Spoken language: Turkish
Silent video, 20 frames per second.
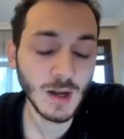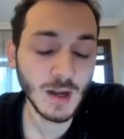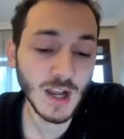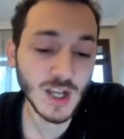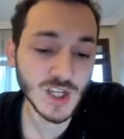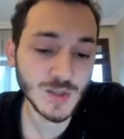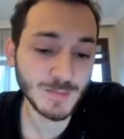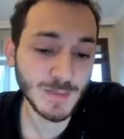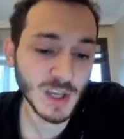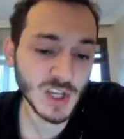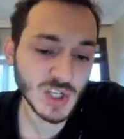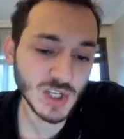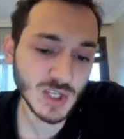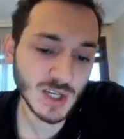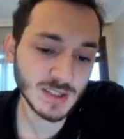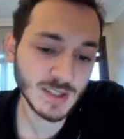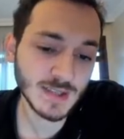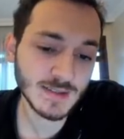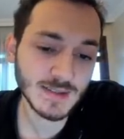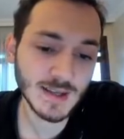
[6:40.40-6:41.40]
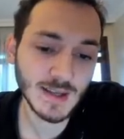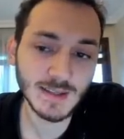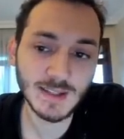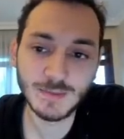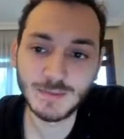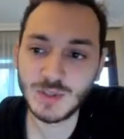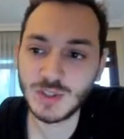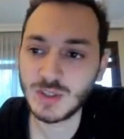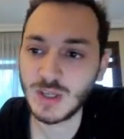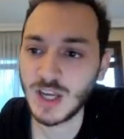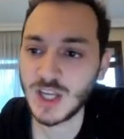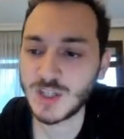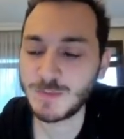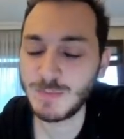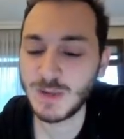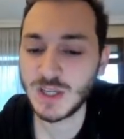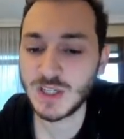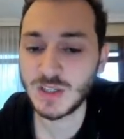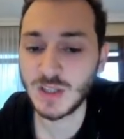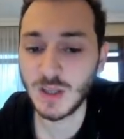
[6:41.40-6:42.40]
H5 ata saldırmıştı.
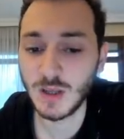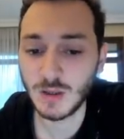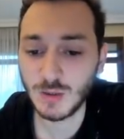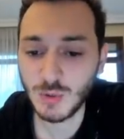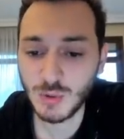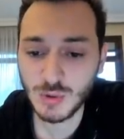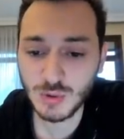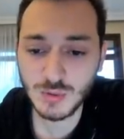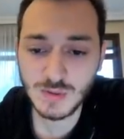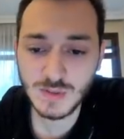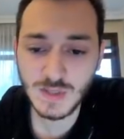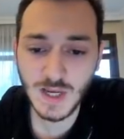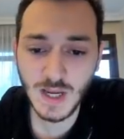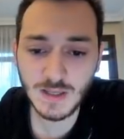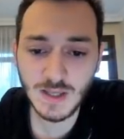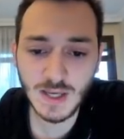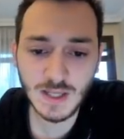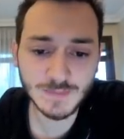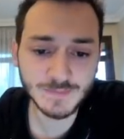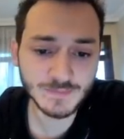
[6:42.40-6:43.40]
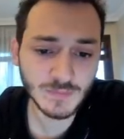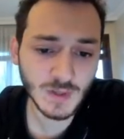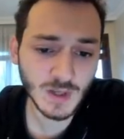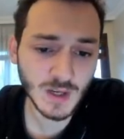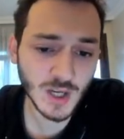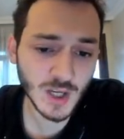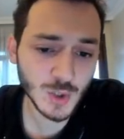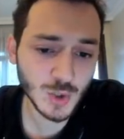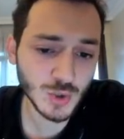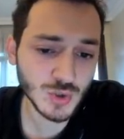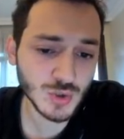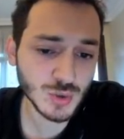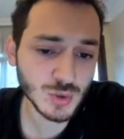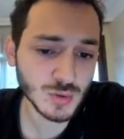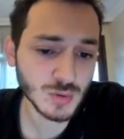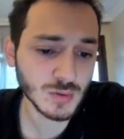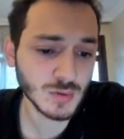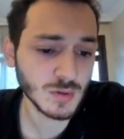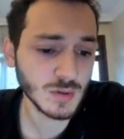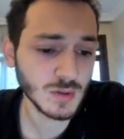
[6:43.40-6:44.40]
H5'te korudu siyahlar.
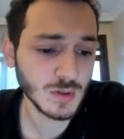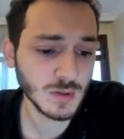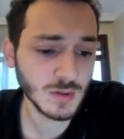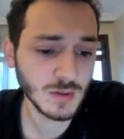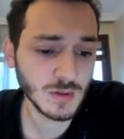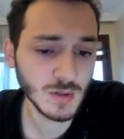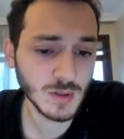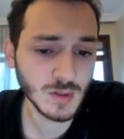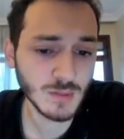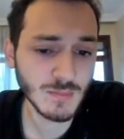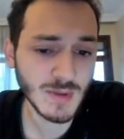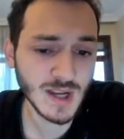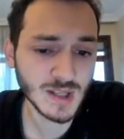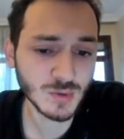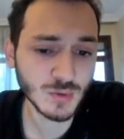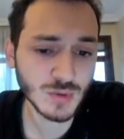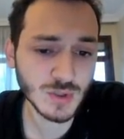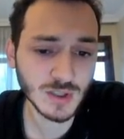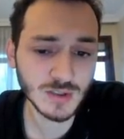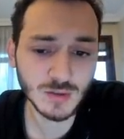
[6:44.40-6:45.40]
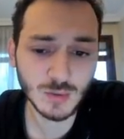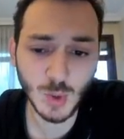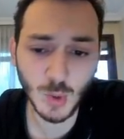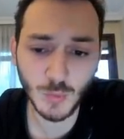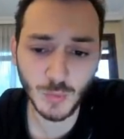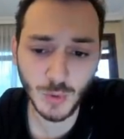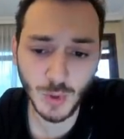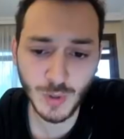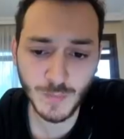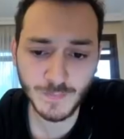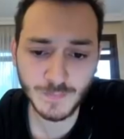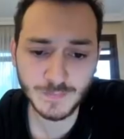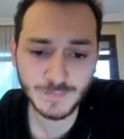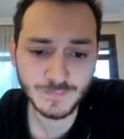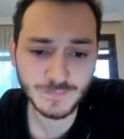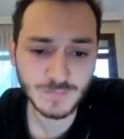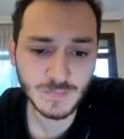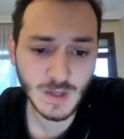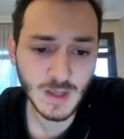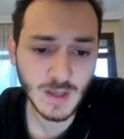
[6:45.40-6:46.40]
H3 e, ee, Magnus atı kovuyor.
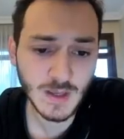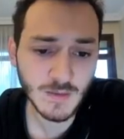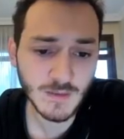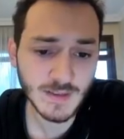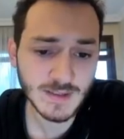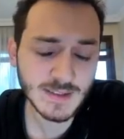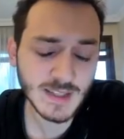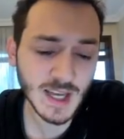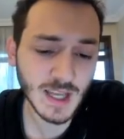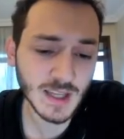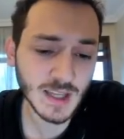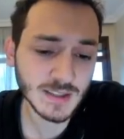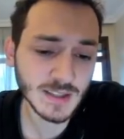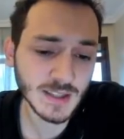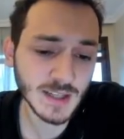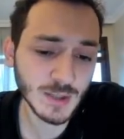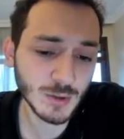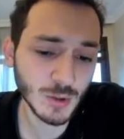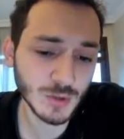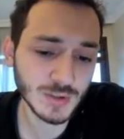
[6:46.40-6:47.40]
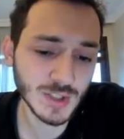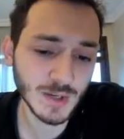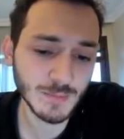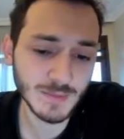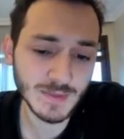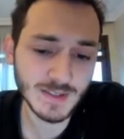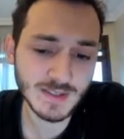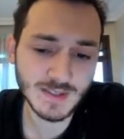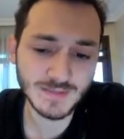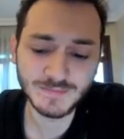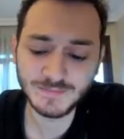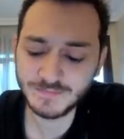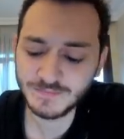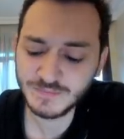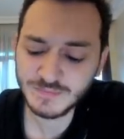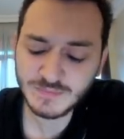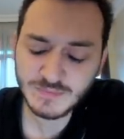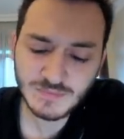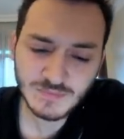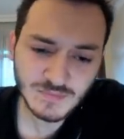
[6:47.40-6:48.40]
Ve siyahlardan E4 hamlesi.
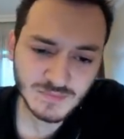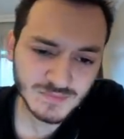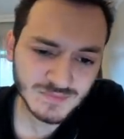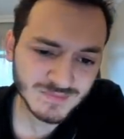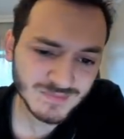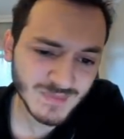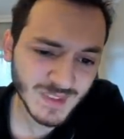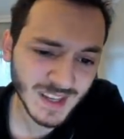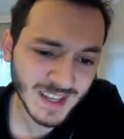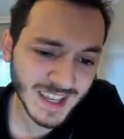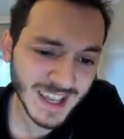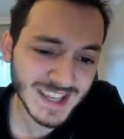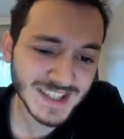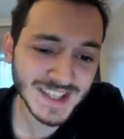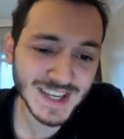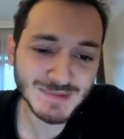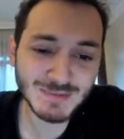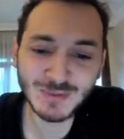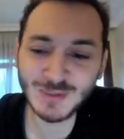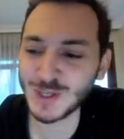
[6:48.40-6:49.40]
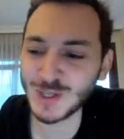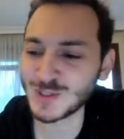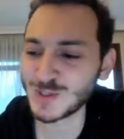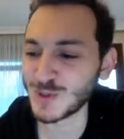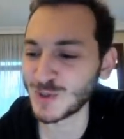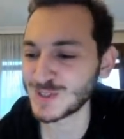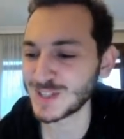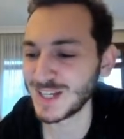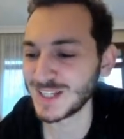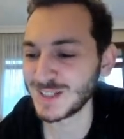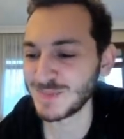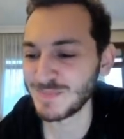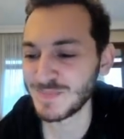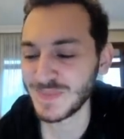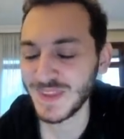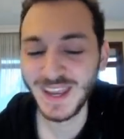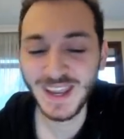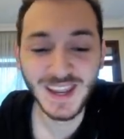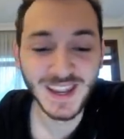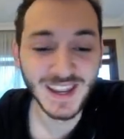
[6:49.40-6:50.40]
Keşke bunu da sorsaydım.
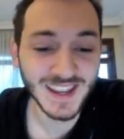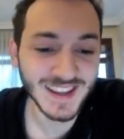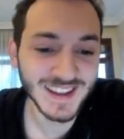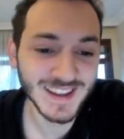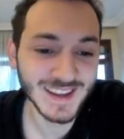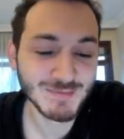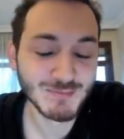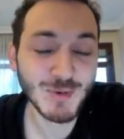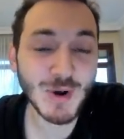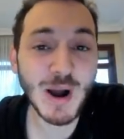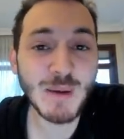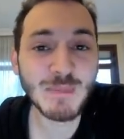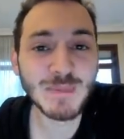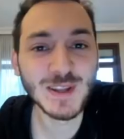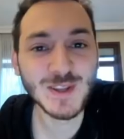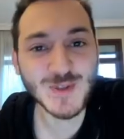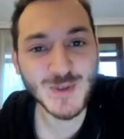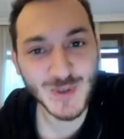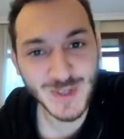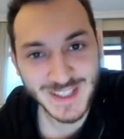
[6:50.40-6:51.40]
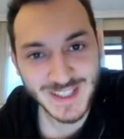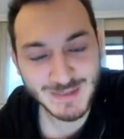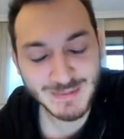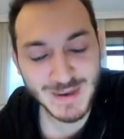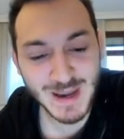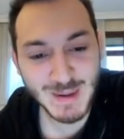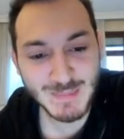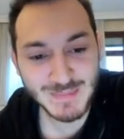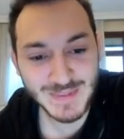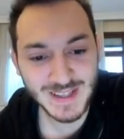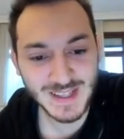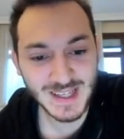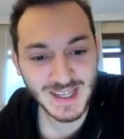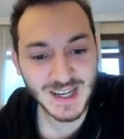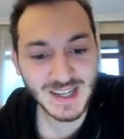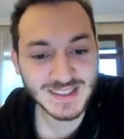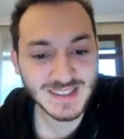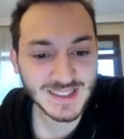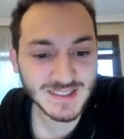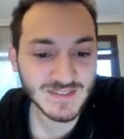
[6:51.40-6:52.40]
E, bu hamle çok iyi bir hamle.
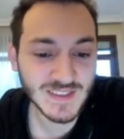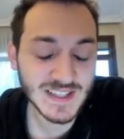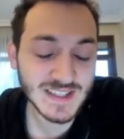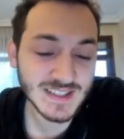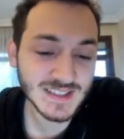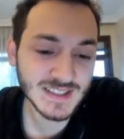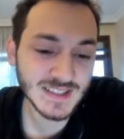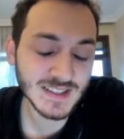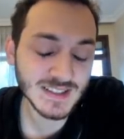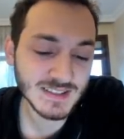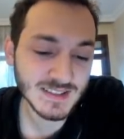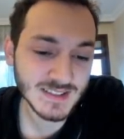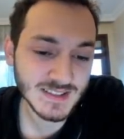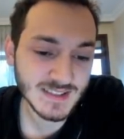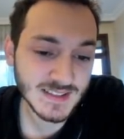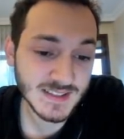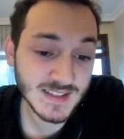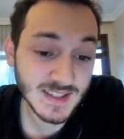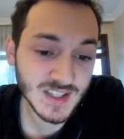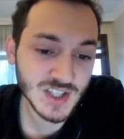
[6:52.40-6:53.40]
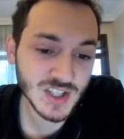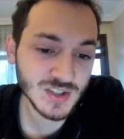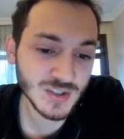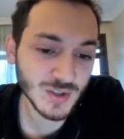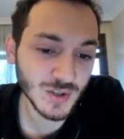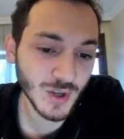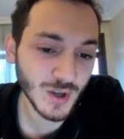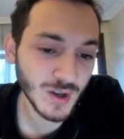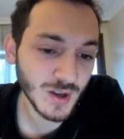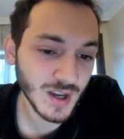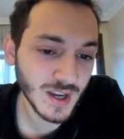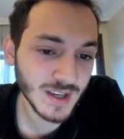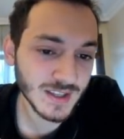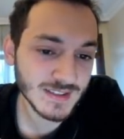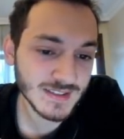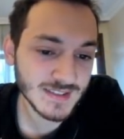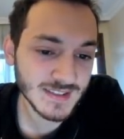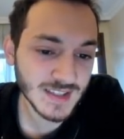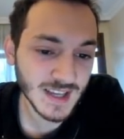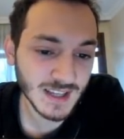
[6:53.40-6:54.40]
Artık veziri sıkıştırıyor
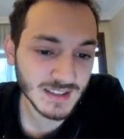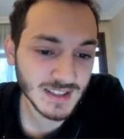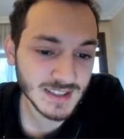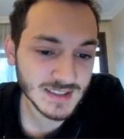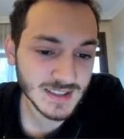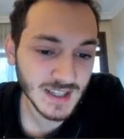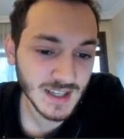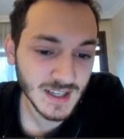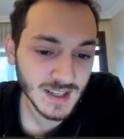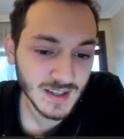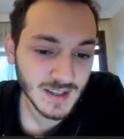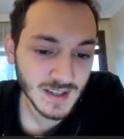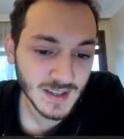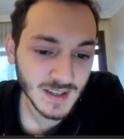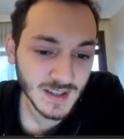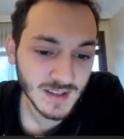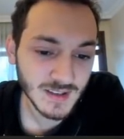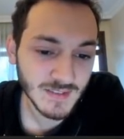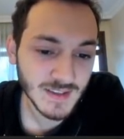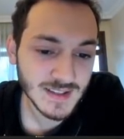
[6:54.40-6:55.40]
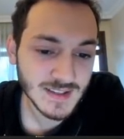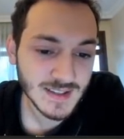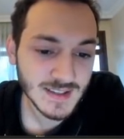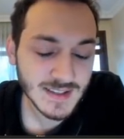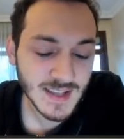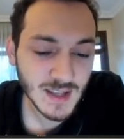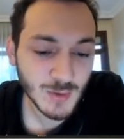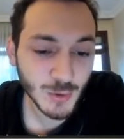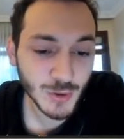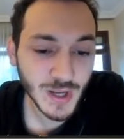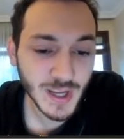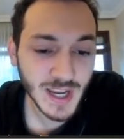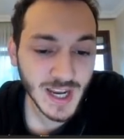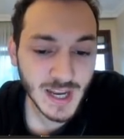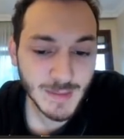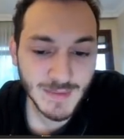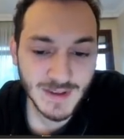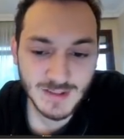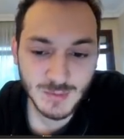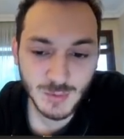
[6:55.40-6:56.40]
hani siyahlar. E, veziri sen oyuna
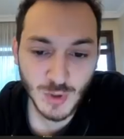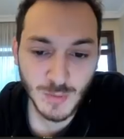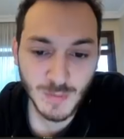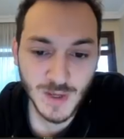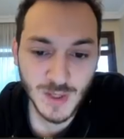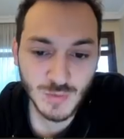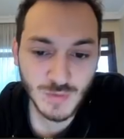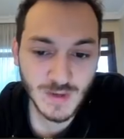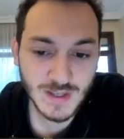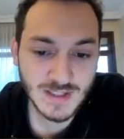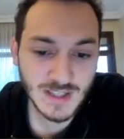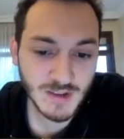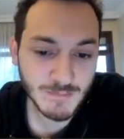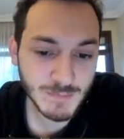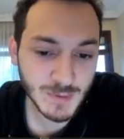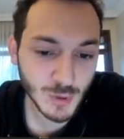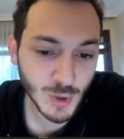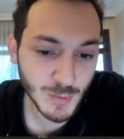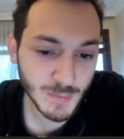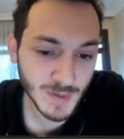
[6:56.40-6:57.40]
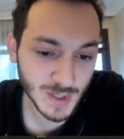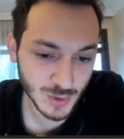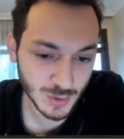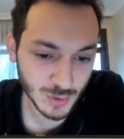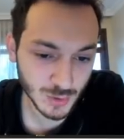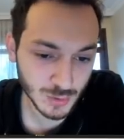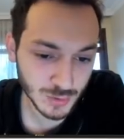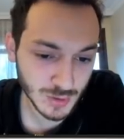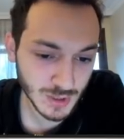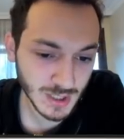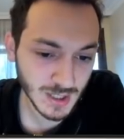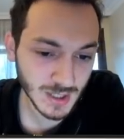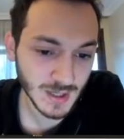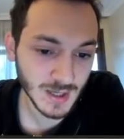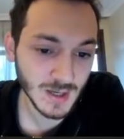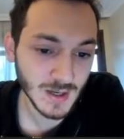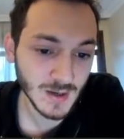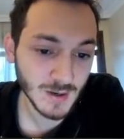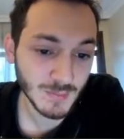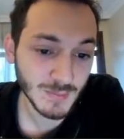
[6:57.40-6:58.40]
gelemezsin diyor. Mecbur vezir F1 dönmek zorunda.
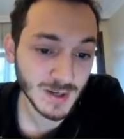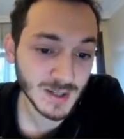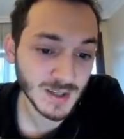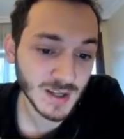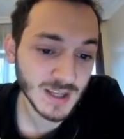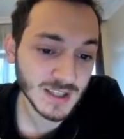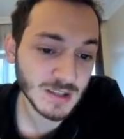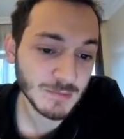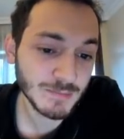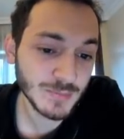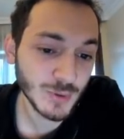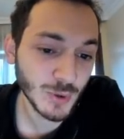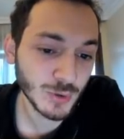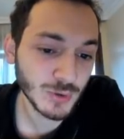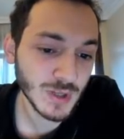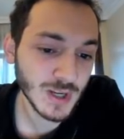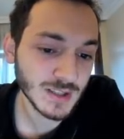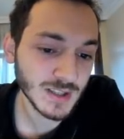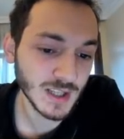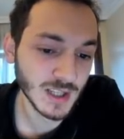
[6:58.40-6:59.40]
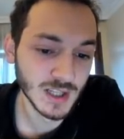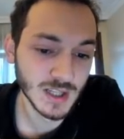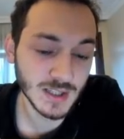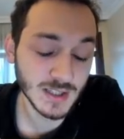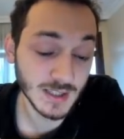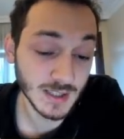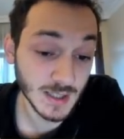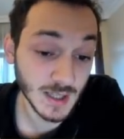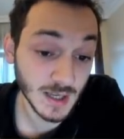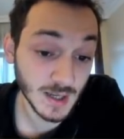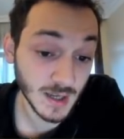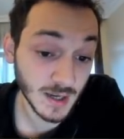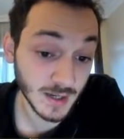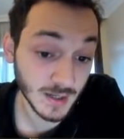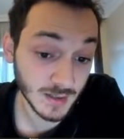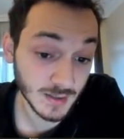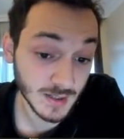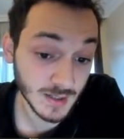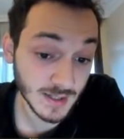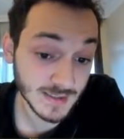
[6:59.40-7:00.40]
Bakın artık piyonlar da illa, illa
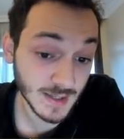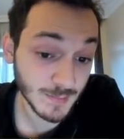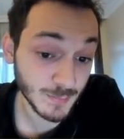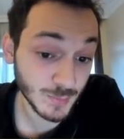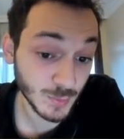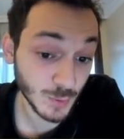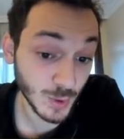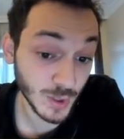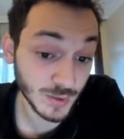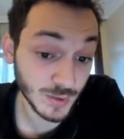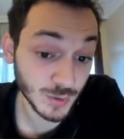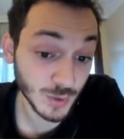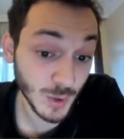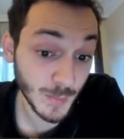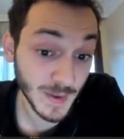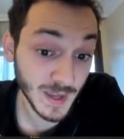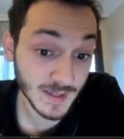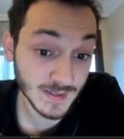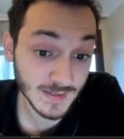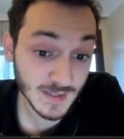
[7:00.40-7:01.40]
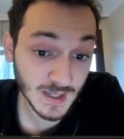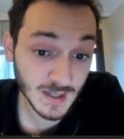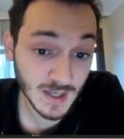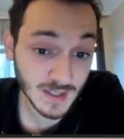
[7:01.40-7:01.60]
hani gazap üretiyor beyaza.